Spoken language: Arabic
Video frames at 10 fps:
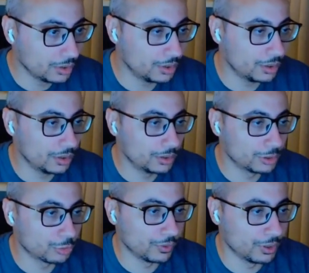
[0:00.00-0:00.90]
آه،
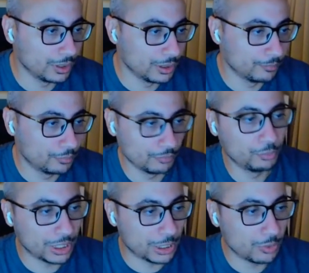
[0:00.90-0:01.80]
تشوف
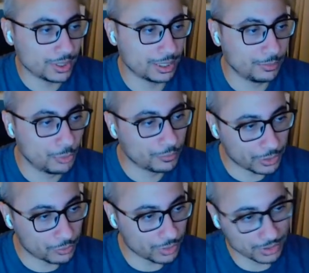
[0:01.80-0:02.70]
البول ريكويست تاع البوك
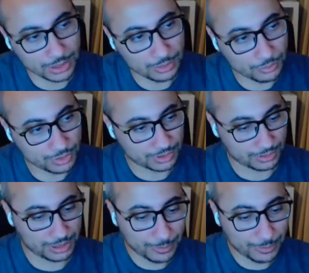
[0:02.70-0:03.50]
فيكس تحاول